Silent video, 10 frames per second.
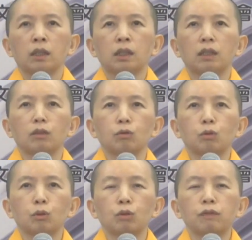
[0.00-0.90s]
请
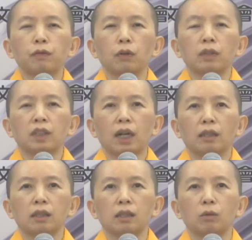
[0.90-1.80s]
诸佛
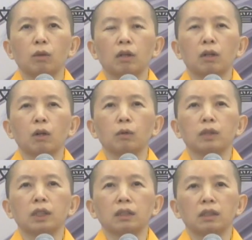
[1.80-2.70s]
加持我口
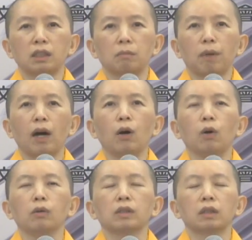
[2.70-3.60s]
清净，把
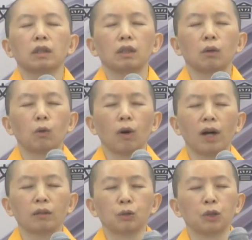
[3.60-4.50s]
红色的
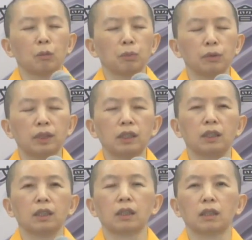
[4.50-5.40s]
光全部
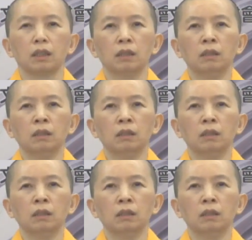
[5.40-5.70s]
集合。